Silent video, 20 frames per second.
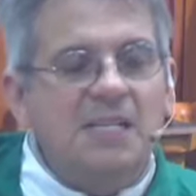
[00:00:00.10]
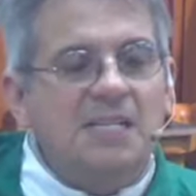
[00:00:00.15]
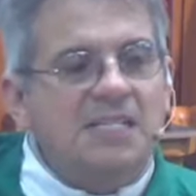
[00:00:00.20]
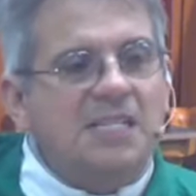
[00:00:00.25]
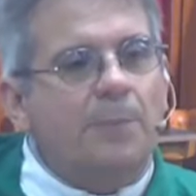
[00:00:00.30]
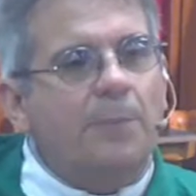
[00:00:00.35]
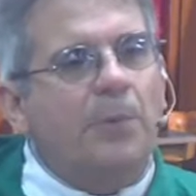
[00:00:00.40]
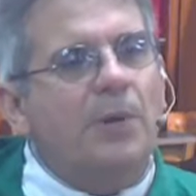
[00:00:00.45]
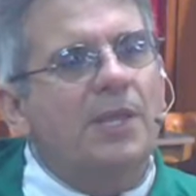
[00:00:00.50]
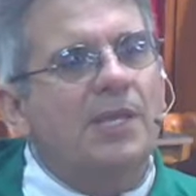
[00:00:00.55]

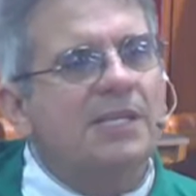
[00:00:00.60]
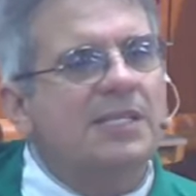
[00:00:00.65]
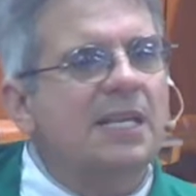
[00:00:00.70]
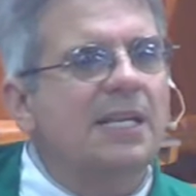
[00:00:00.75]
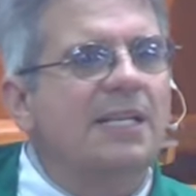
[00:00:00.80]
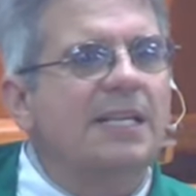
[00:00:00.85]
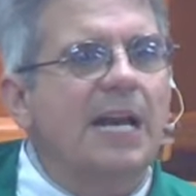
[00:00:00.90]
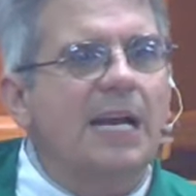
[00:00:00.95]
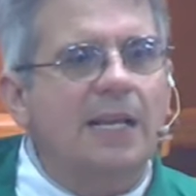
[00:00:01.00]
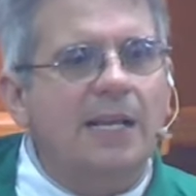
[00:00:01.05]
Se pueden
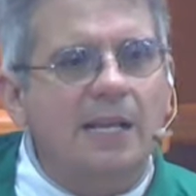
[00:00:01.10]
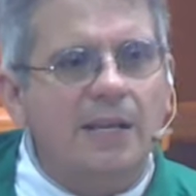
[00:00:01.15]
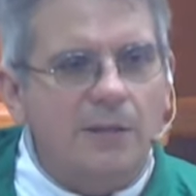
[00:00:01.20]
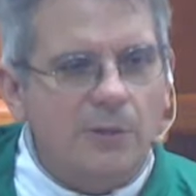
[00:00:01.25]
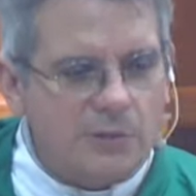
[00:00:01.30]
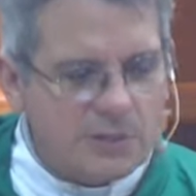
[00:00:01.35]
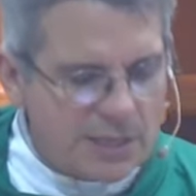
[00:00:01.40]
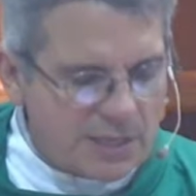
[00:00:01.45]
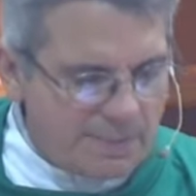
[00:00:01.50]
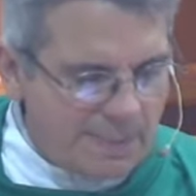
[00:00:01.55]
sentar,
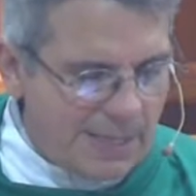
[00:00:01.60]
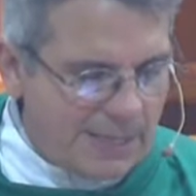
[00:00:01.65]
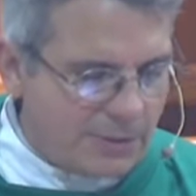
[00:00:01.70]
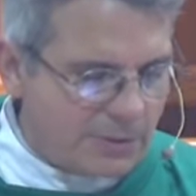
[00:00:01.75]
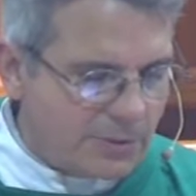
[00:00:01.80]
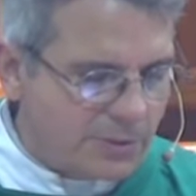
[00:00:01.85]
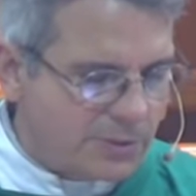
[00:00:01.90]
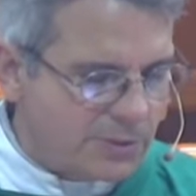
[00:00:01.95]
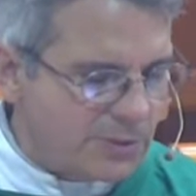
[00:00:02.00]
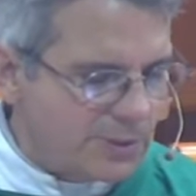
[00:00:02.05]
queridos hermanos.